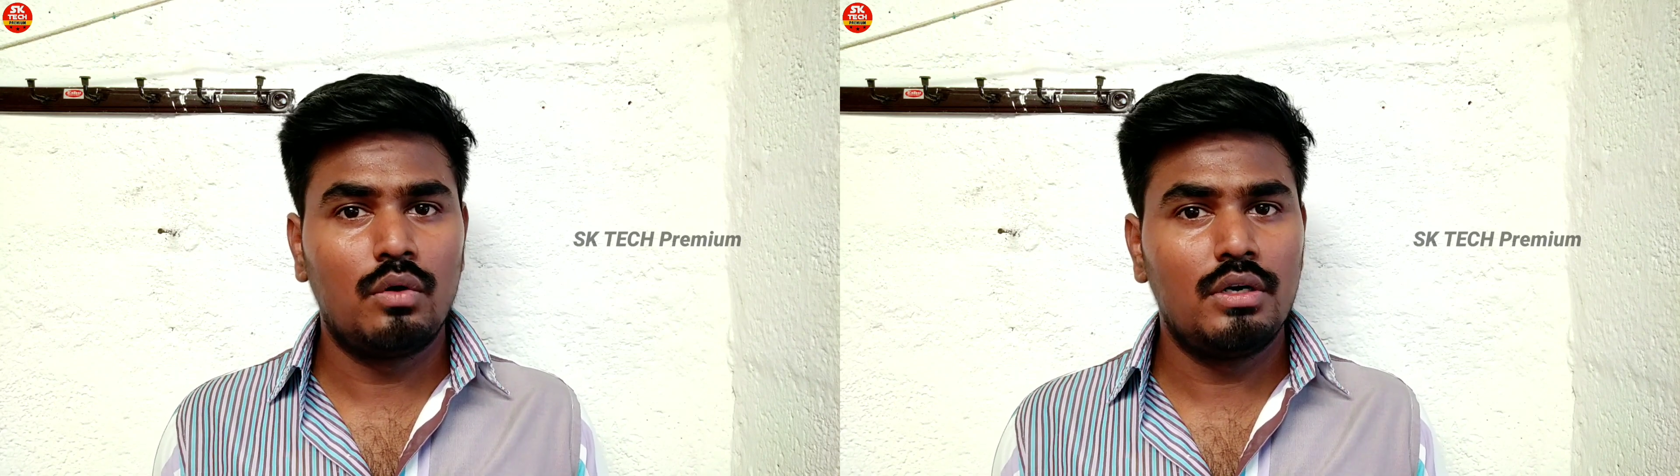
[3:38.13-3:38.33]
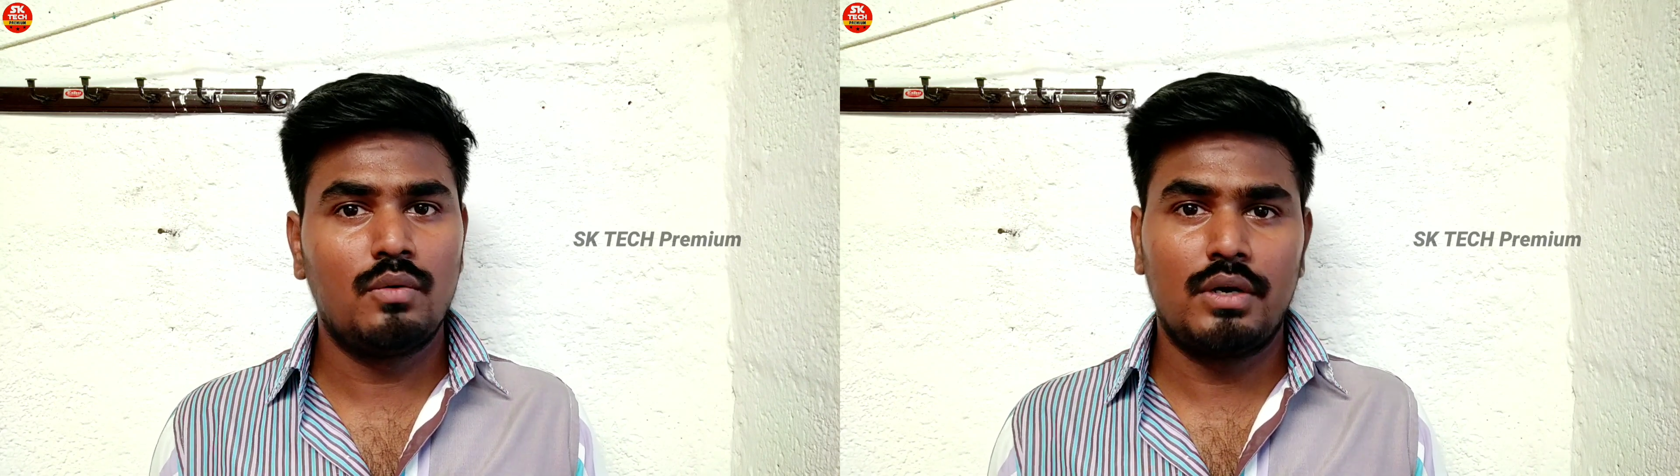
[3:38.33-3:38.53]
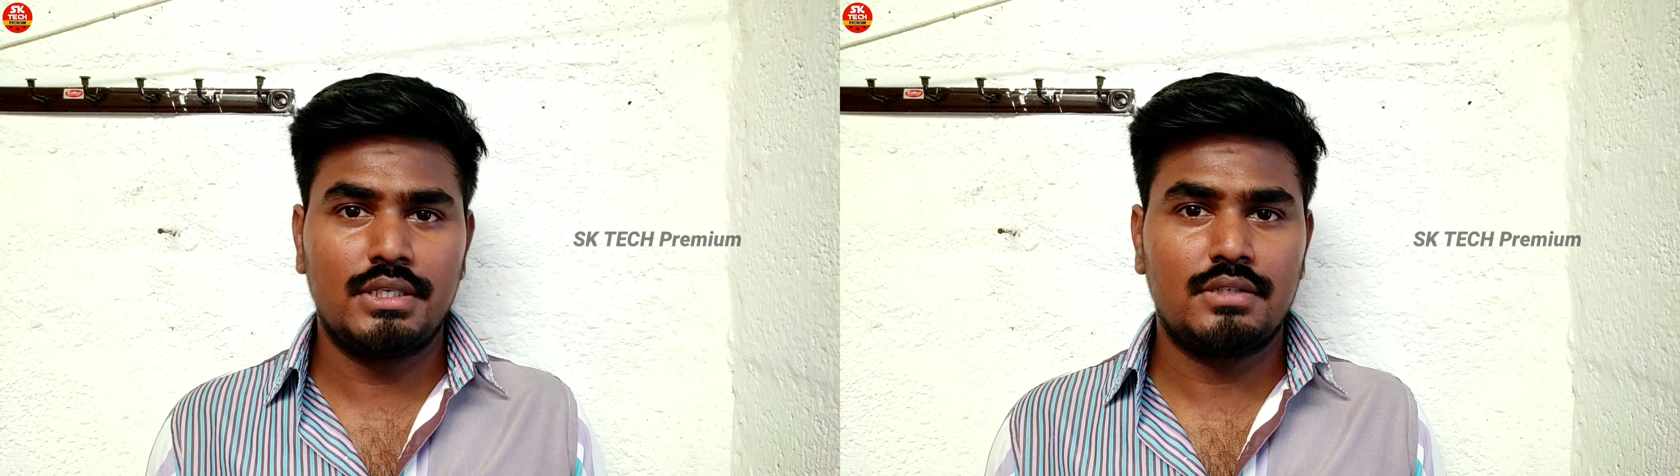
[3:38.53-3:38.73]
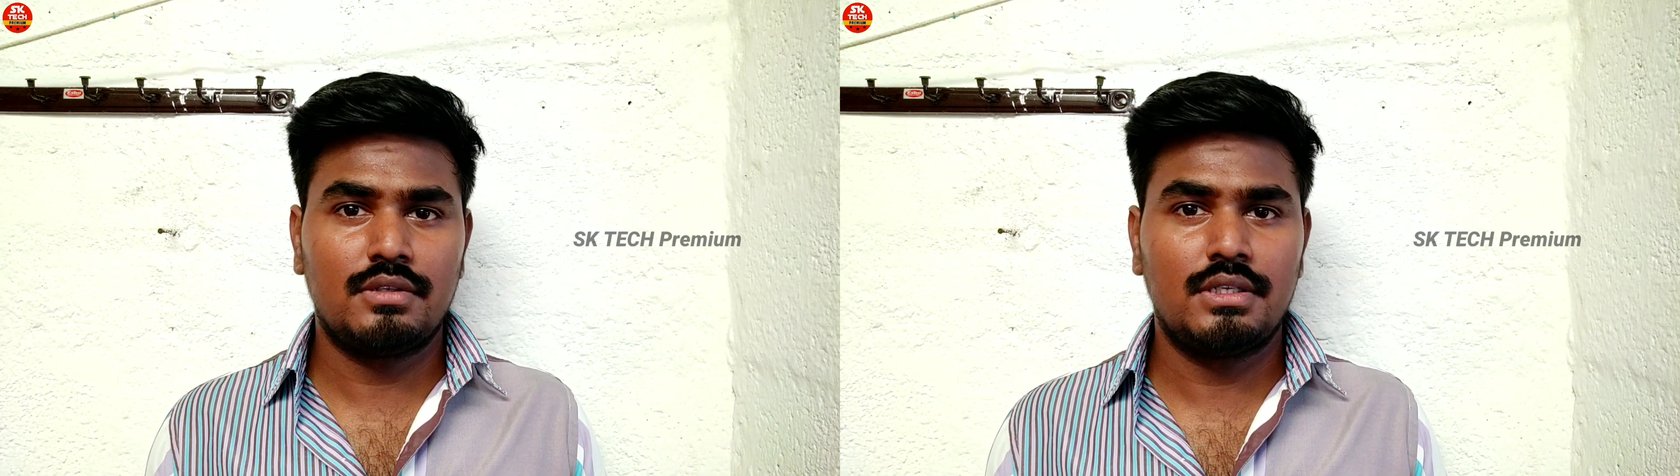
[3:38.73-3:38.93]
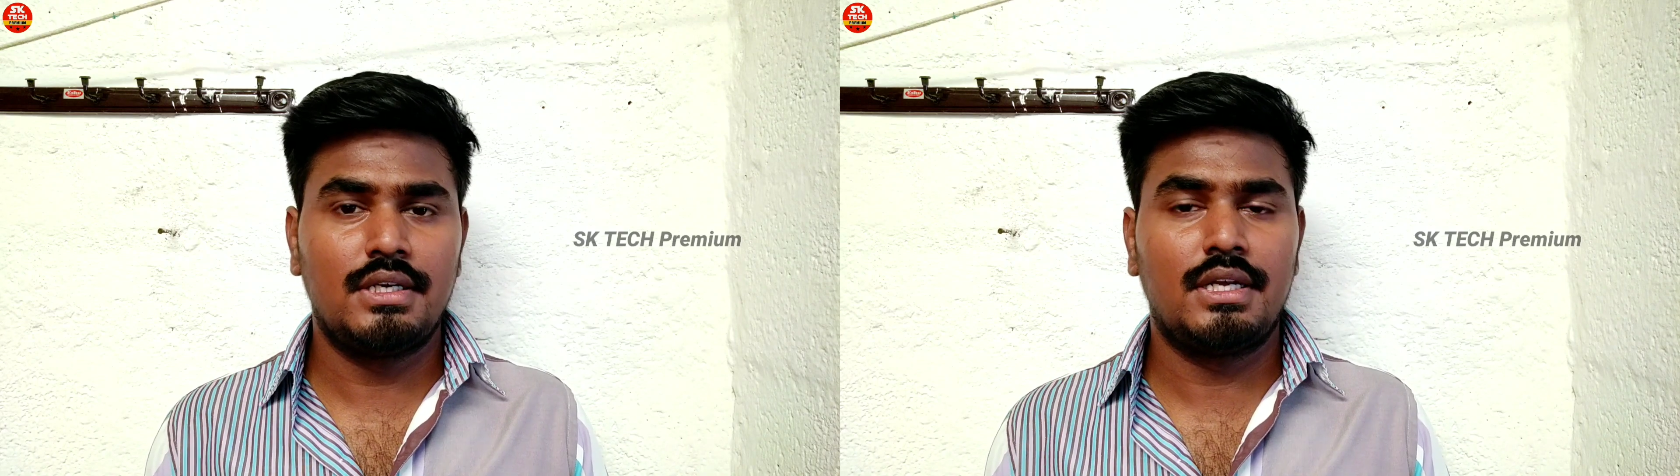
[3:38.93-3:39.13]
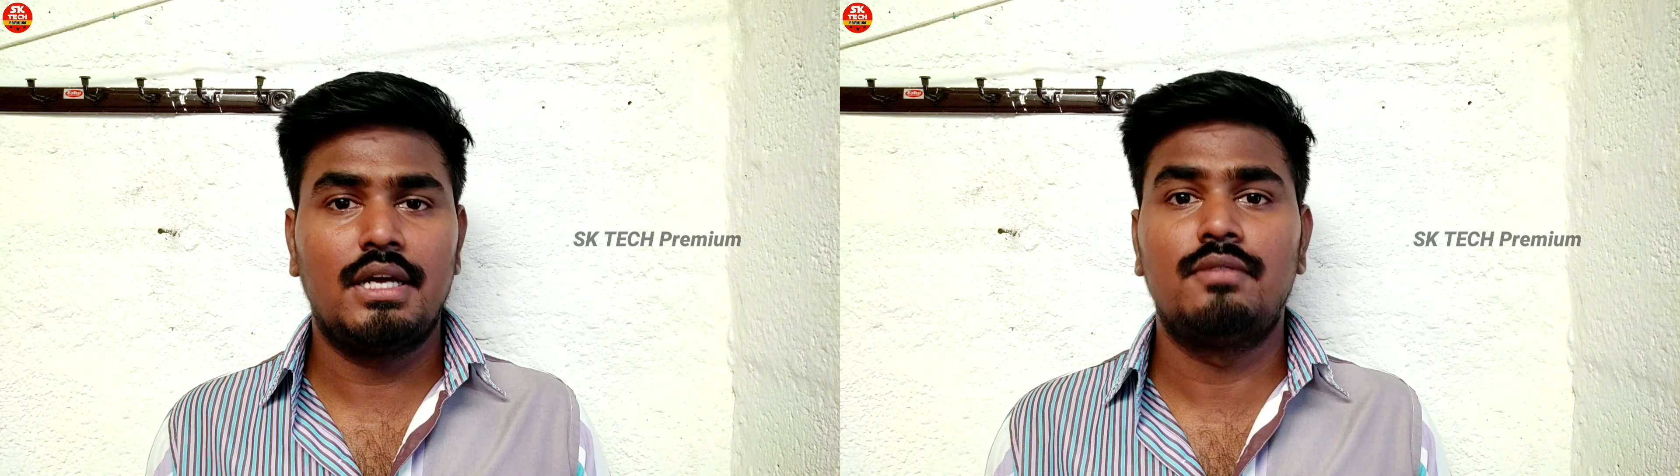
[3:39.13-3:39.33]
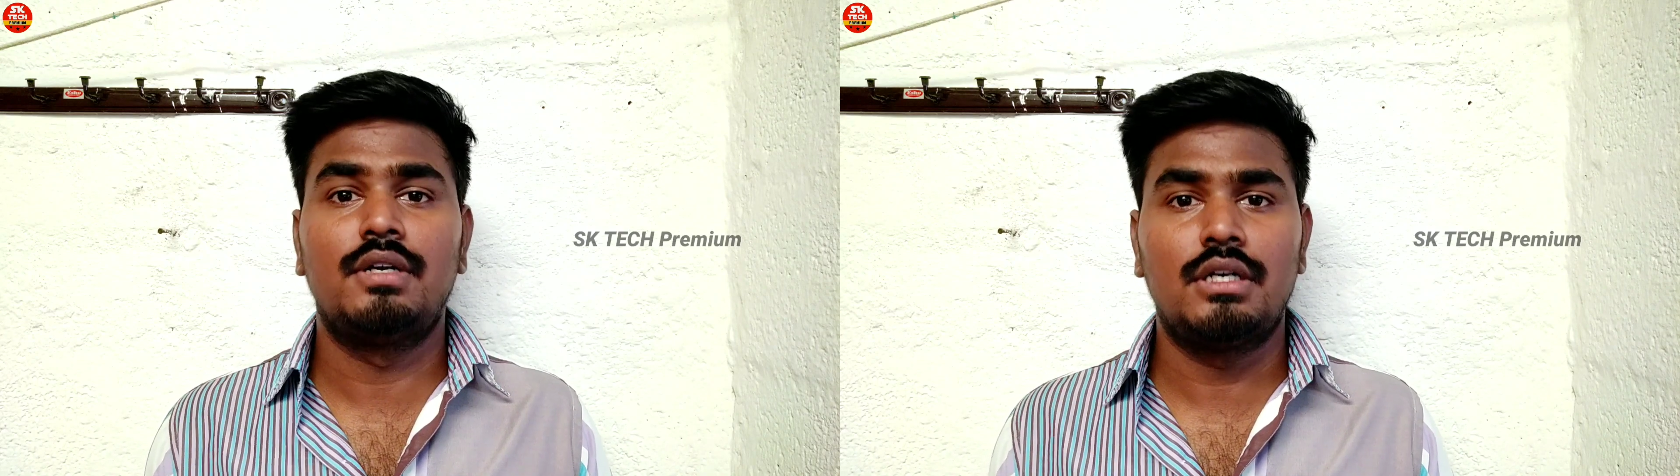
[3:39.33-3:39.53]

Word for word: ஓல்டு ஓஎஸை வந்து நீங்கள்